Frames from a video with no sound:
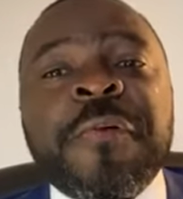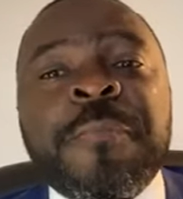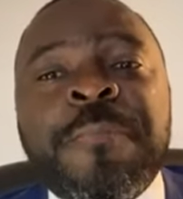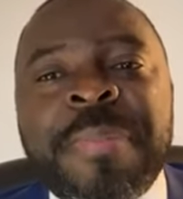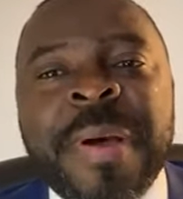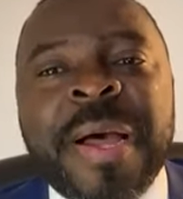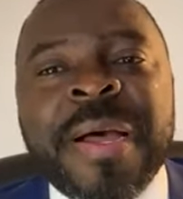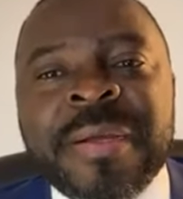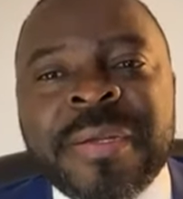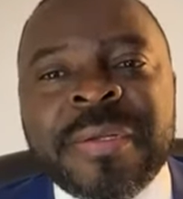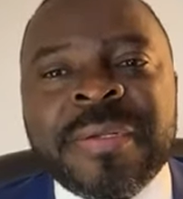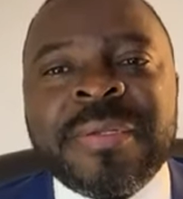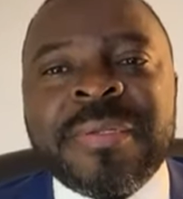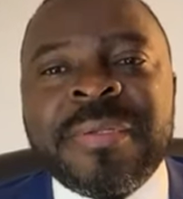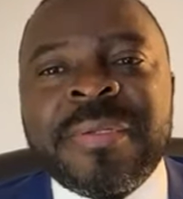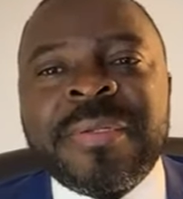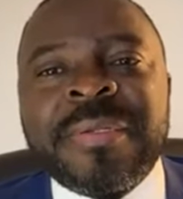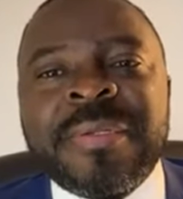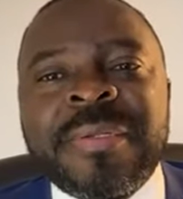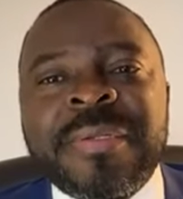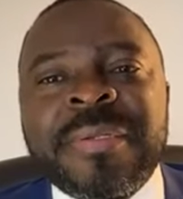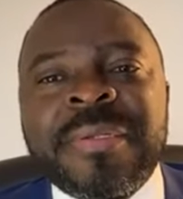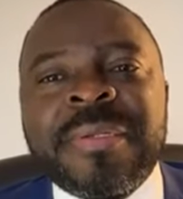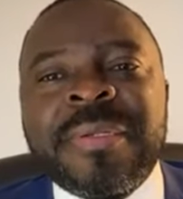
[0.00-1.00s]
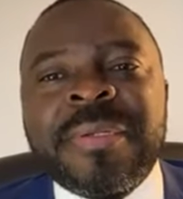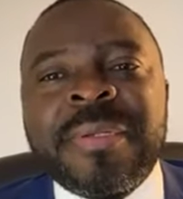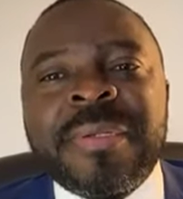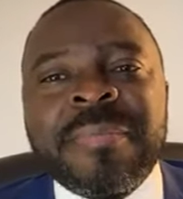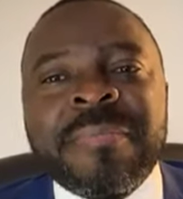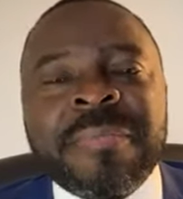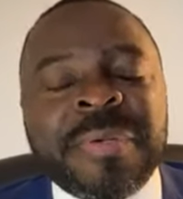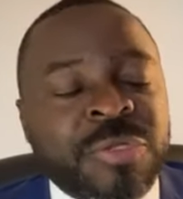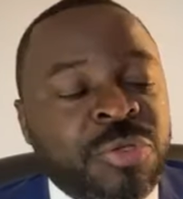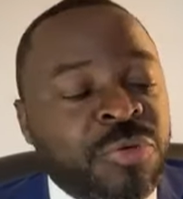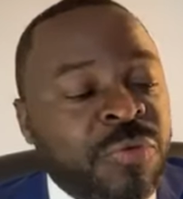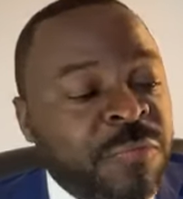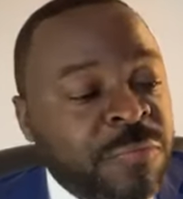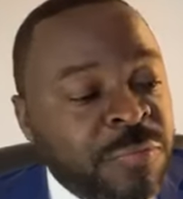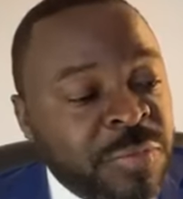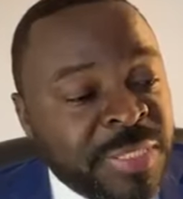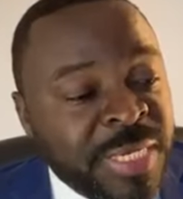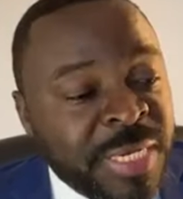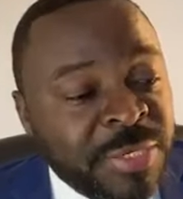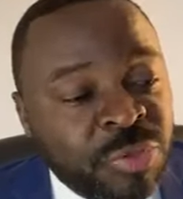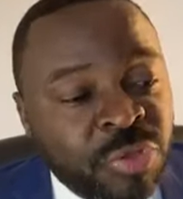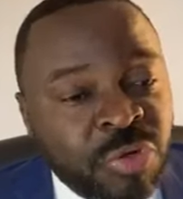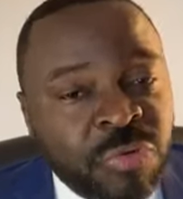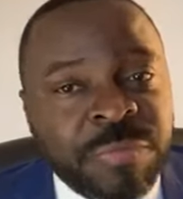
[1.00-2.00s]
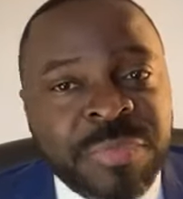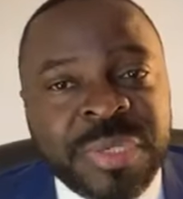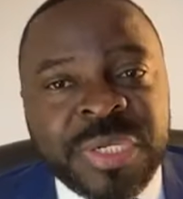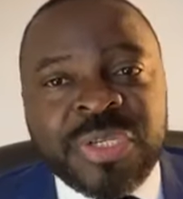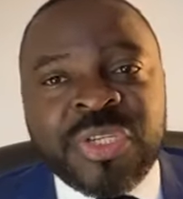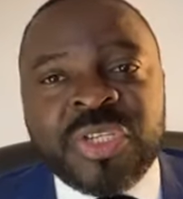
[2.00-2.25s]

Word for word: veut pas. Parce que vous êtes